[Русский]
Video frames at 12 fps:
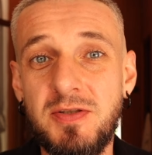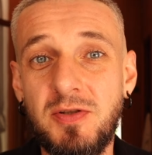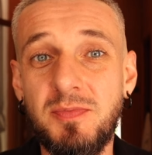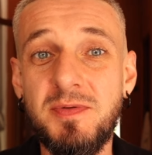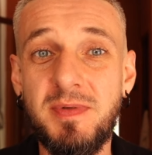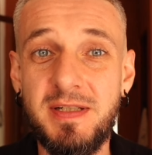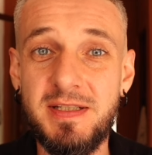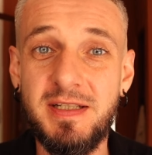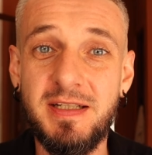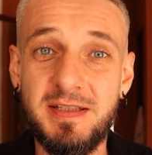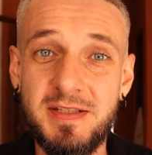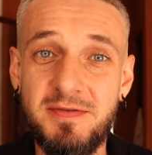чтобы смотреть
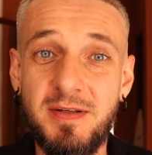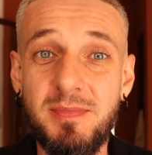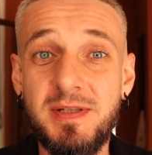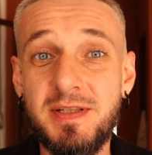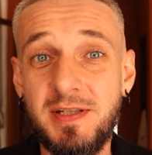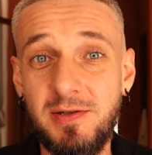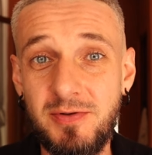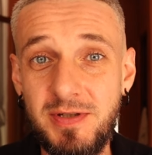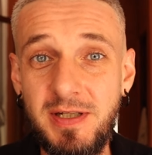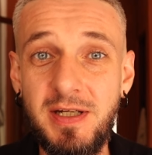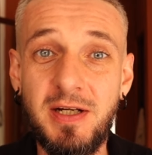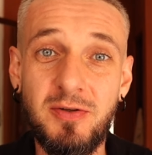карты своих близких
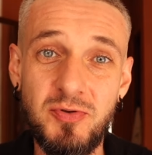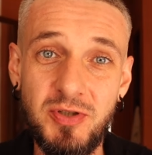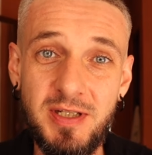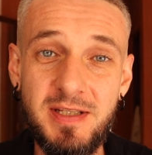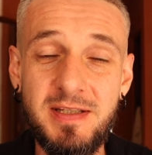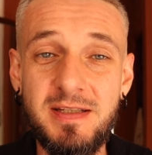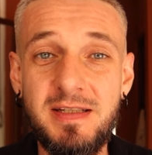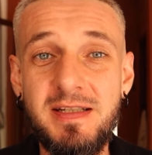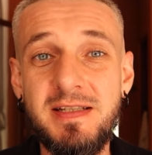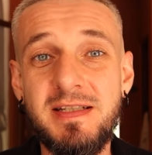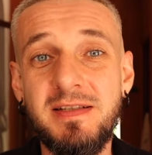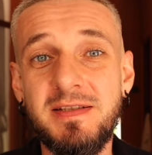людей, окружения и
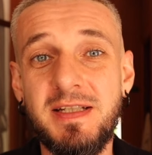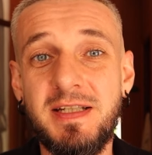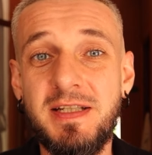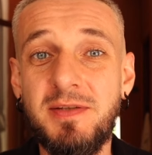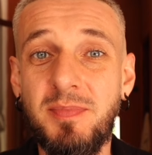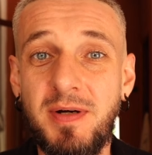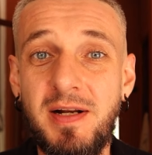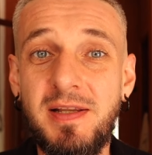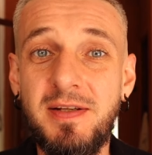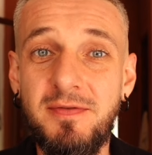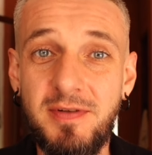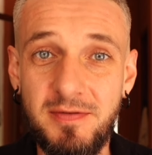делать какие-то
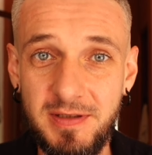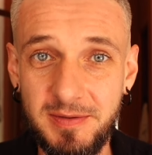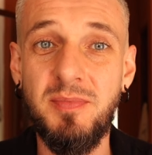правильные выводы.